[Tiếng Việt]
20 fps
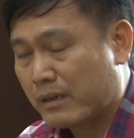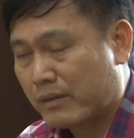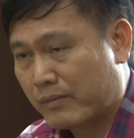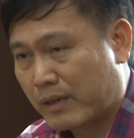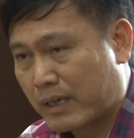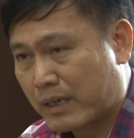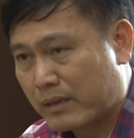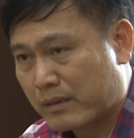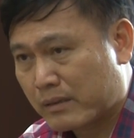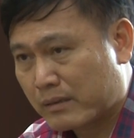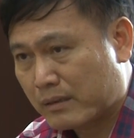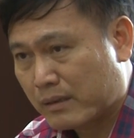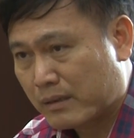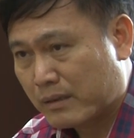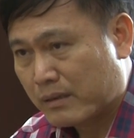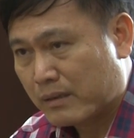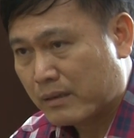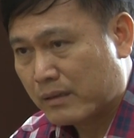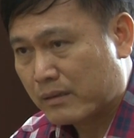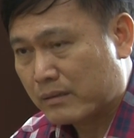và
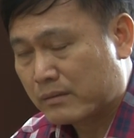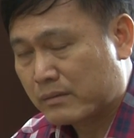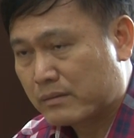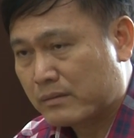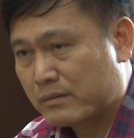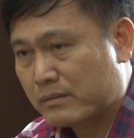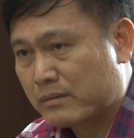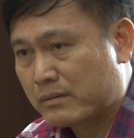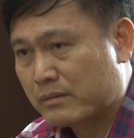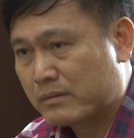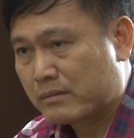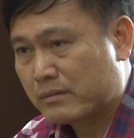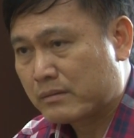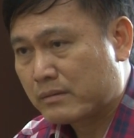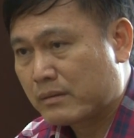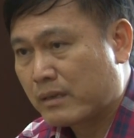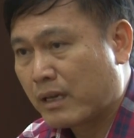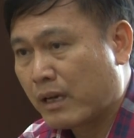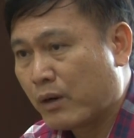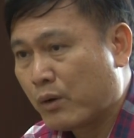
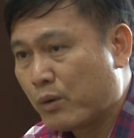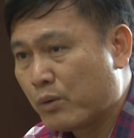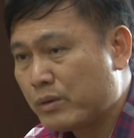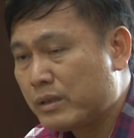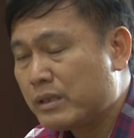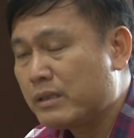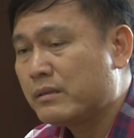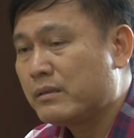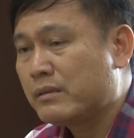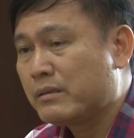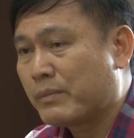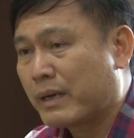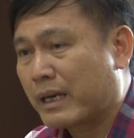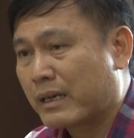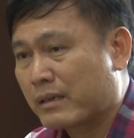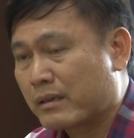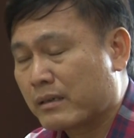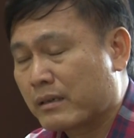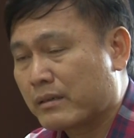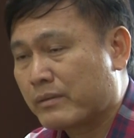nếu như
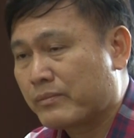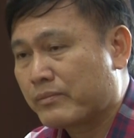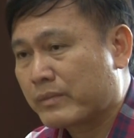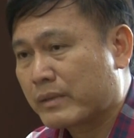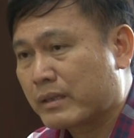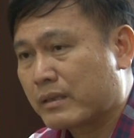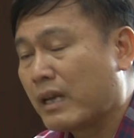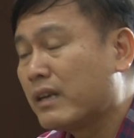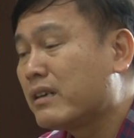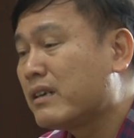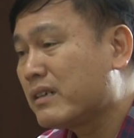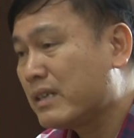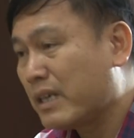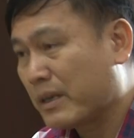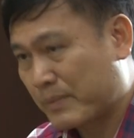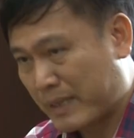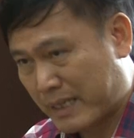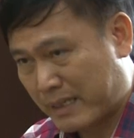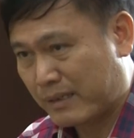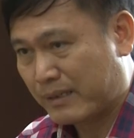mà đến thời
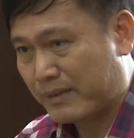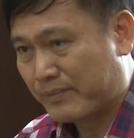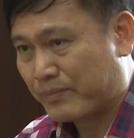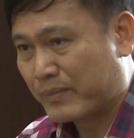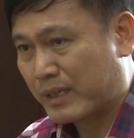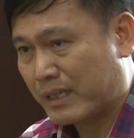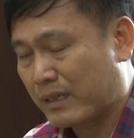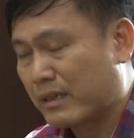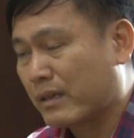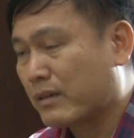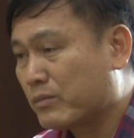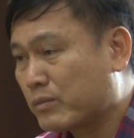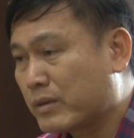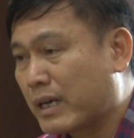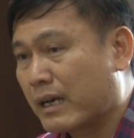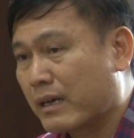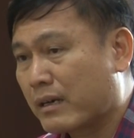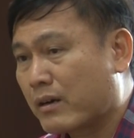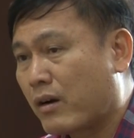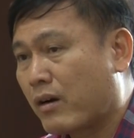điểm này thì cũng
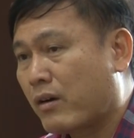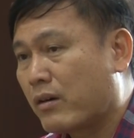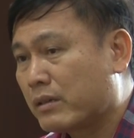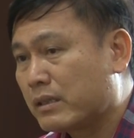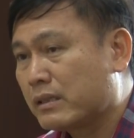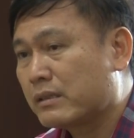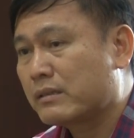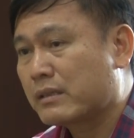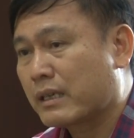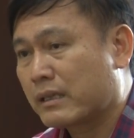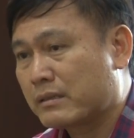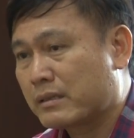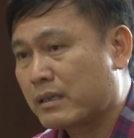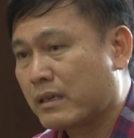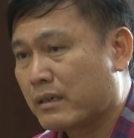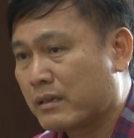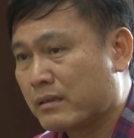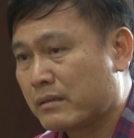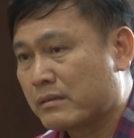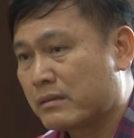đã có những tài trợ